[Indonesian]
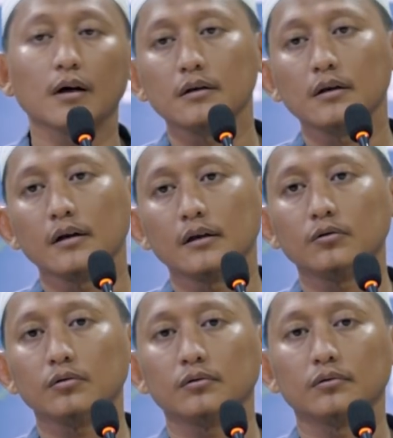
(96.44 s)
Maka dari
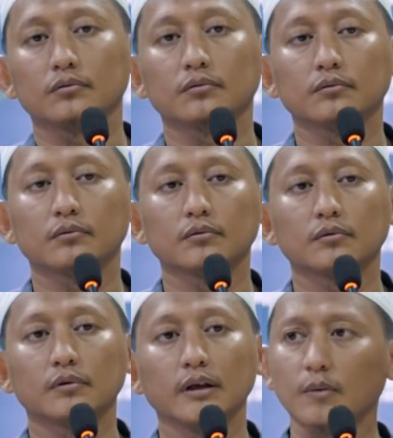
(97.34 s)
itu,
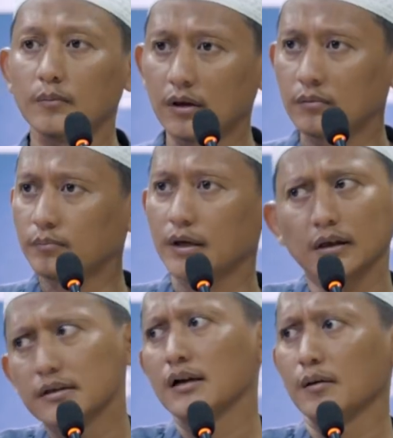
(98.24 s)
imam yang
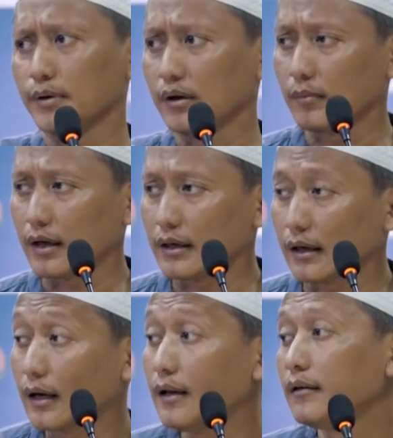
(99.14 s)
empat aja nggak pernah
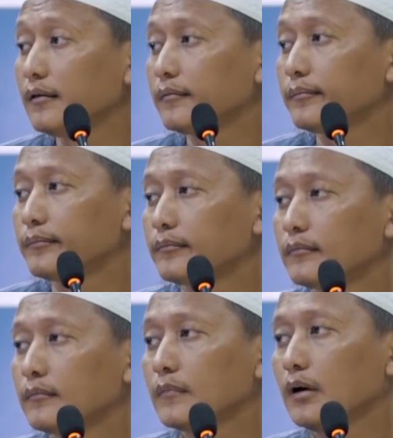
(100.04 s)
merayakan.
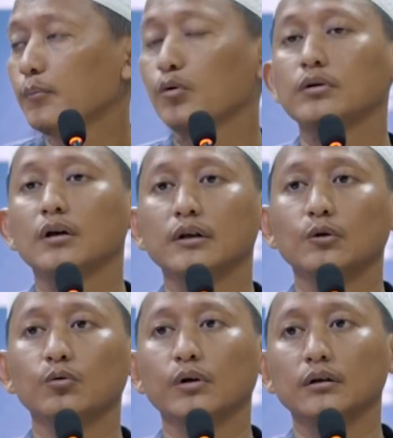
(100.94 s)
Adapun yang
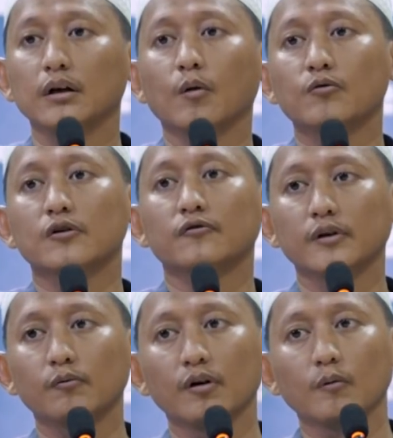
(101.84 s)
dinukil dari Imam
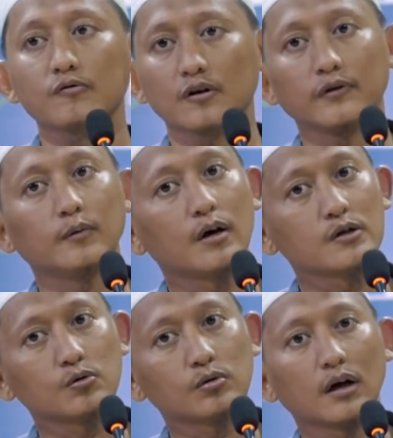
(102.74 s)
Syafi'i bahwa Imam Syafi'i
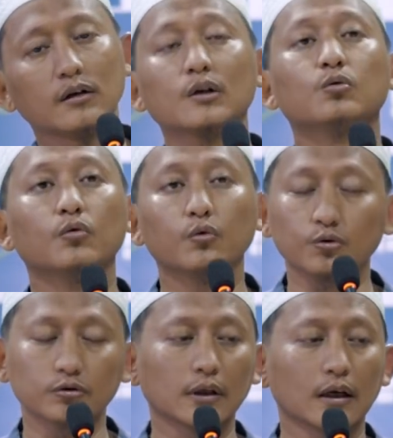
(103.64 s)
menganjurkan itu
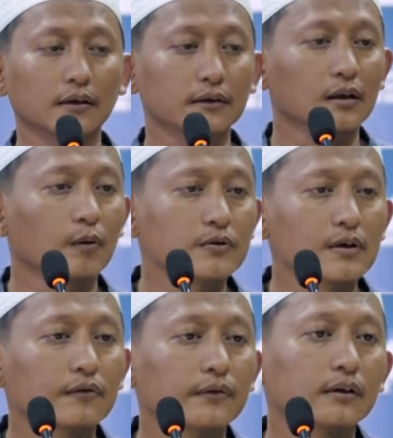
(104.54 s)
dusta atas nama Imam
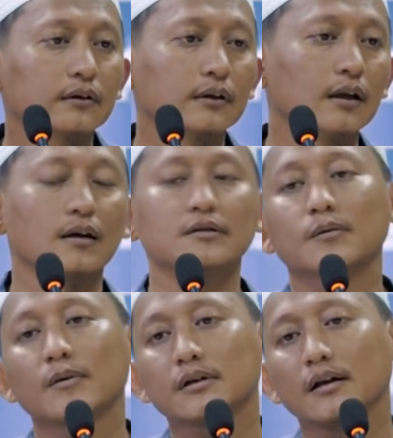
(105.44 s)
Syafi'i. Tidak ada
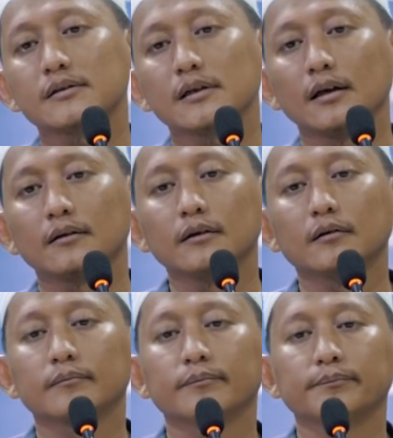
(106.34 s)
sama sekali sanatnya.